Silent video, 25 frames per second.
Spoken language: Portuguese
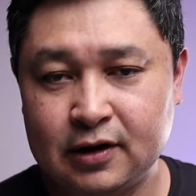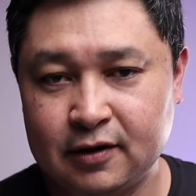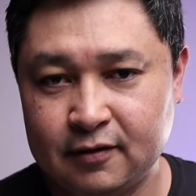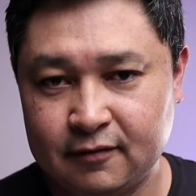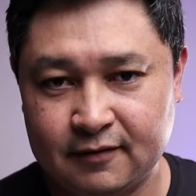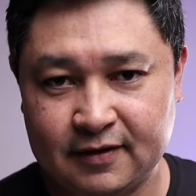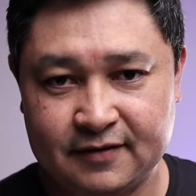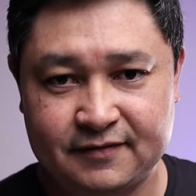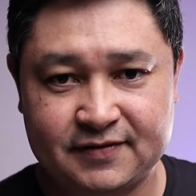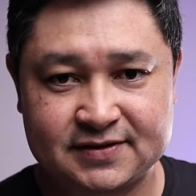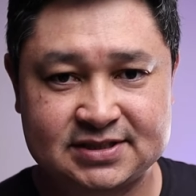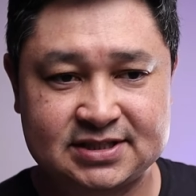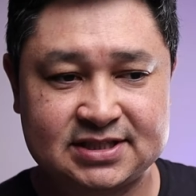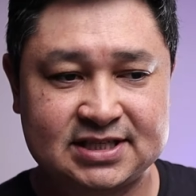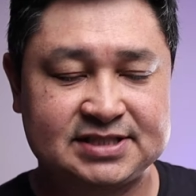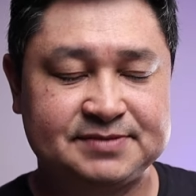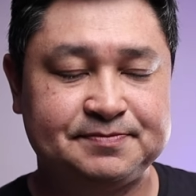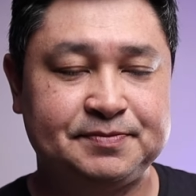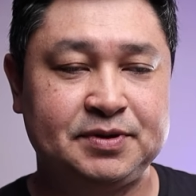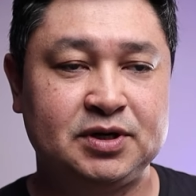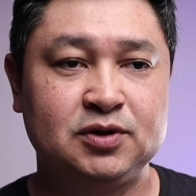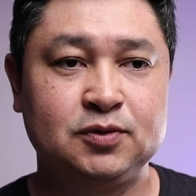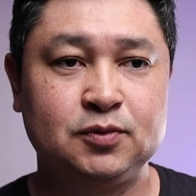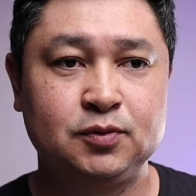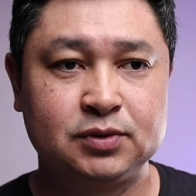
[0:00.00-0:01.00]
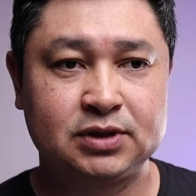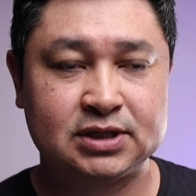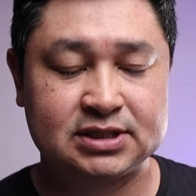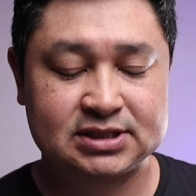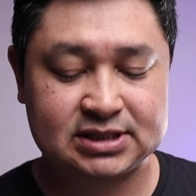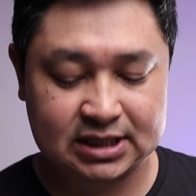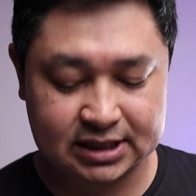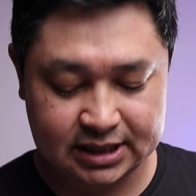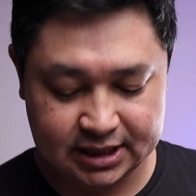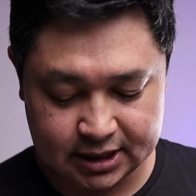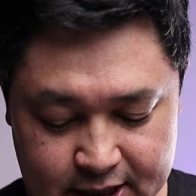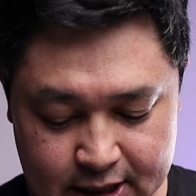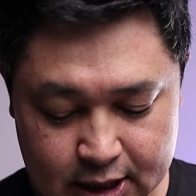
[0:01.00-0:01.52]
vai fazendo as perguntas
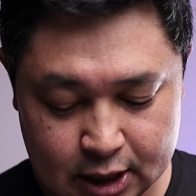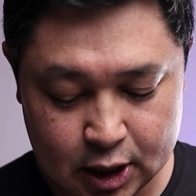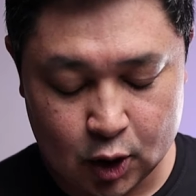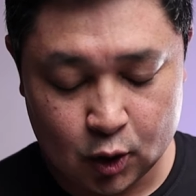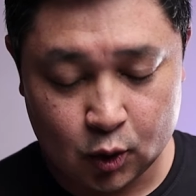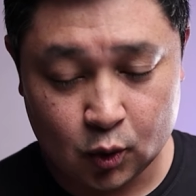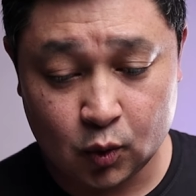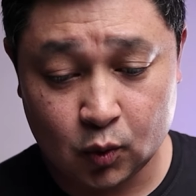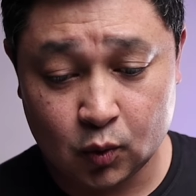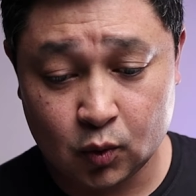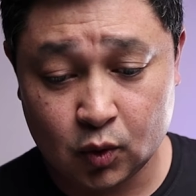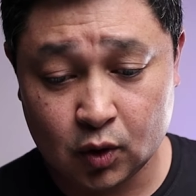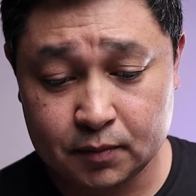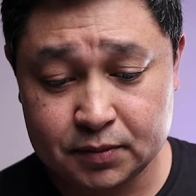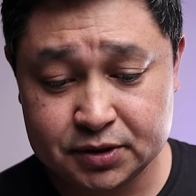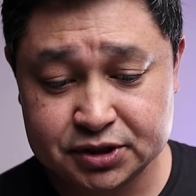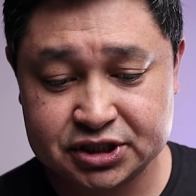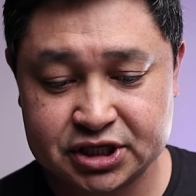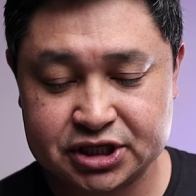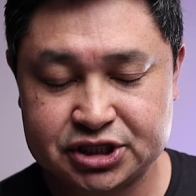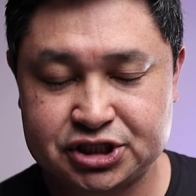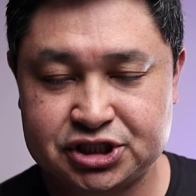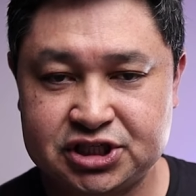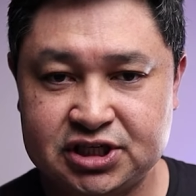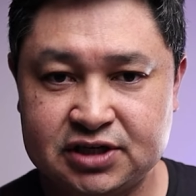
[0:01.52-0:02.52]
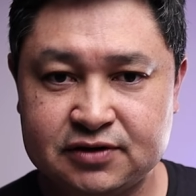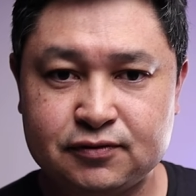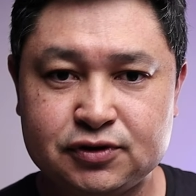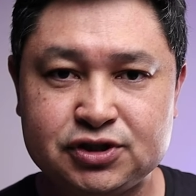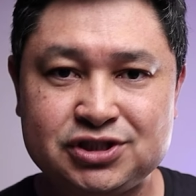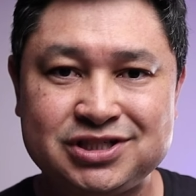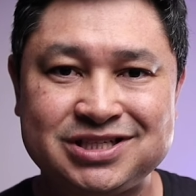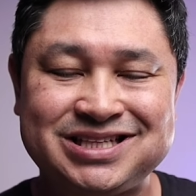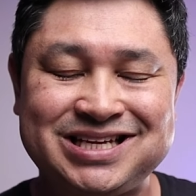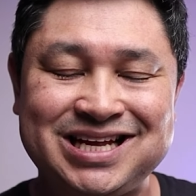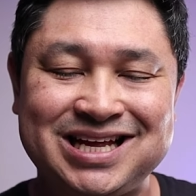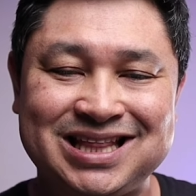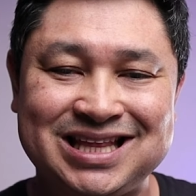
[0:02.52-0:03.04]
ali, com o objetivo
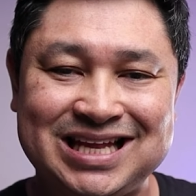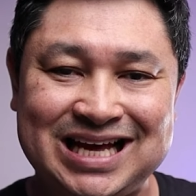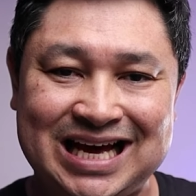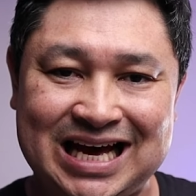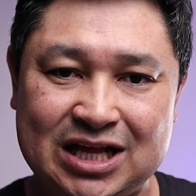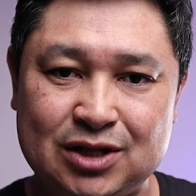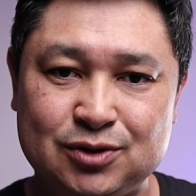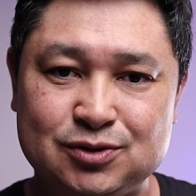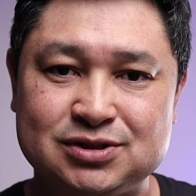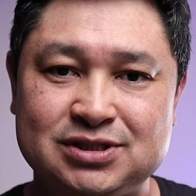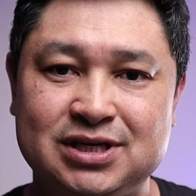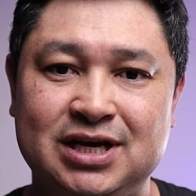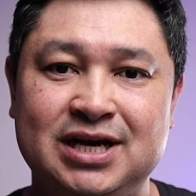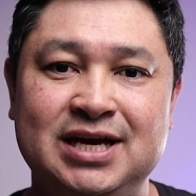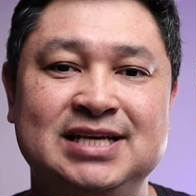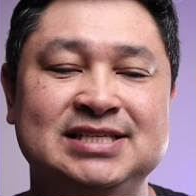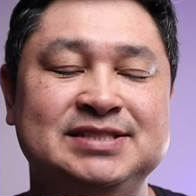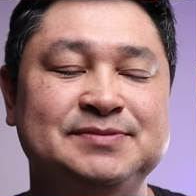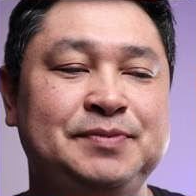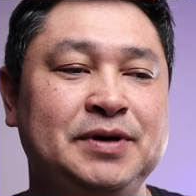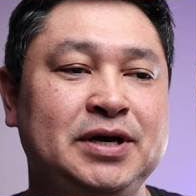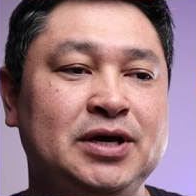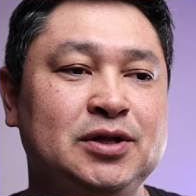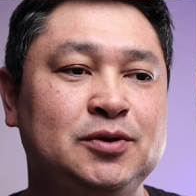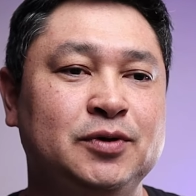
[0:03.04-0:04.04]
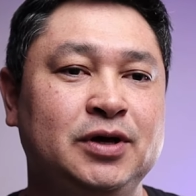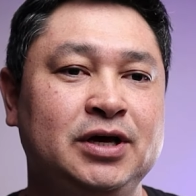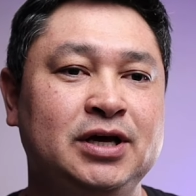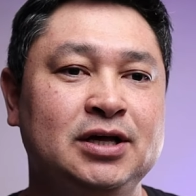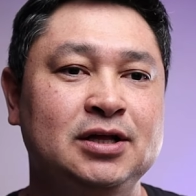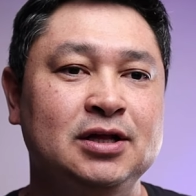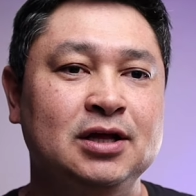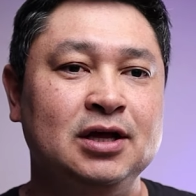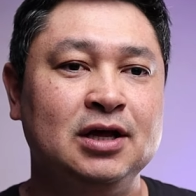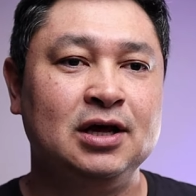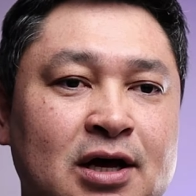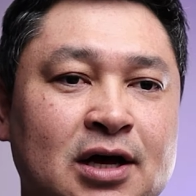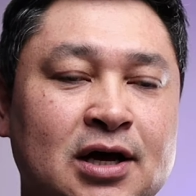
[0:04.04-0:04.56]
de ter dados a respeito aí
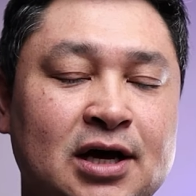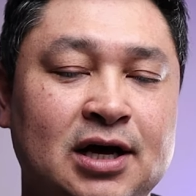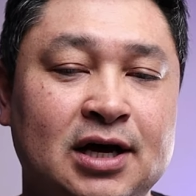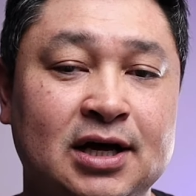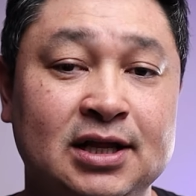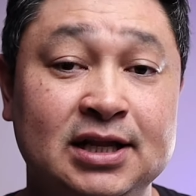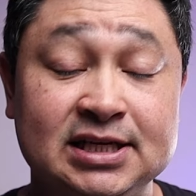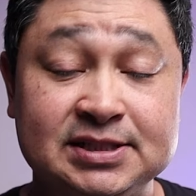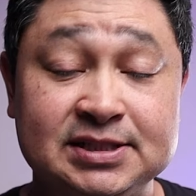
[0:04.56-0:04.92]
ah, das